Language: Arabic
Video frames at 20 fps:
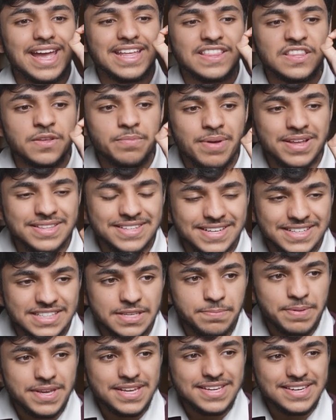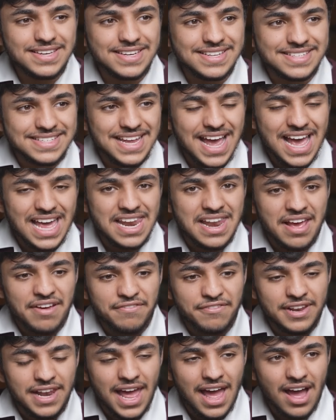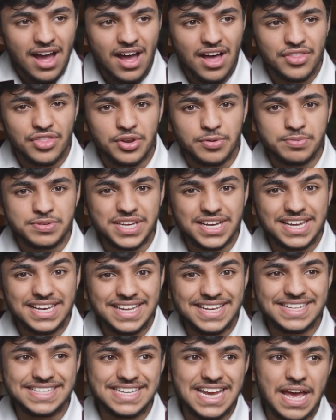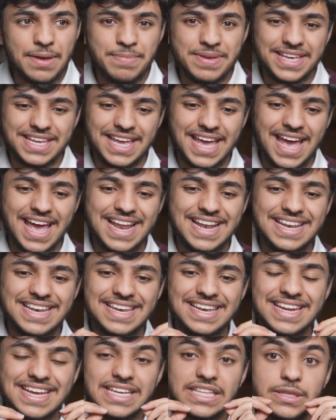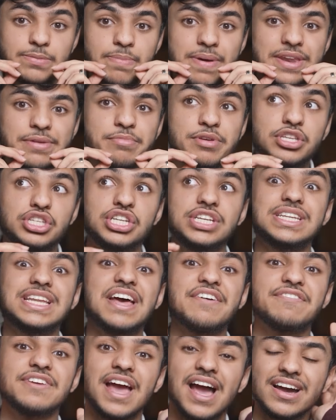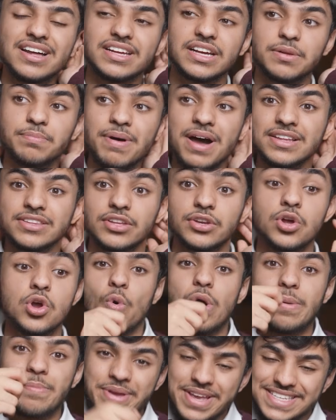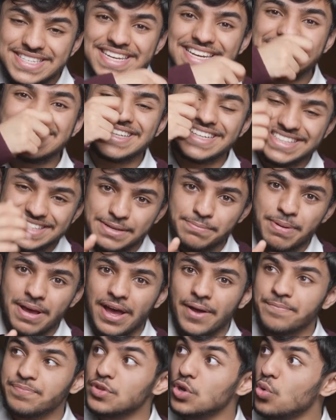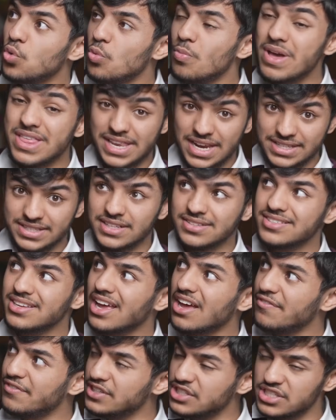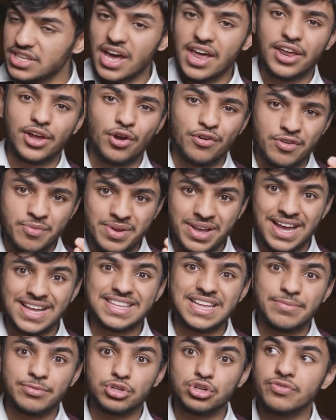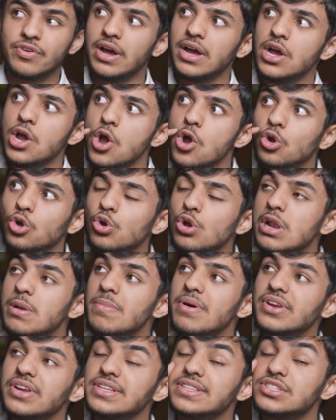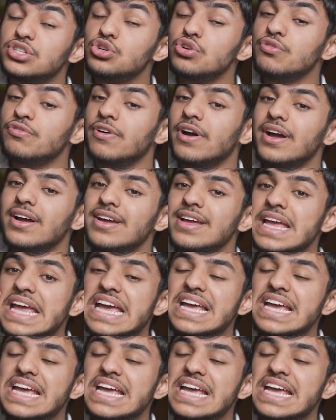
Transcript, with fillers: عندما تكتبين رسالة في الحاضر بشكل إيجابي كأنك تبرمجينها في عقلك الباطن والميزة أنك تكتبها ومثلا تلصقها في جدارك أو في مكان دائما تشوفها كل مرة تشوفها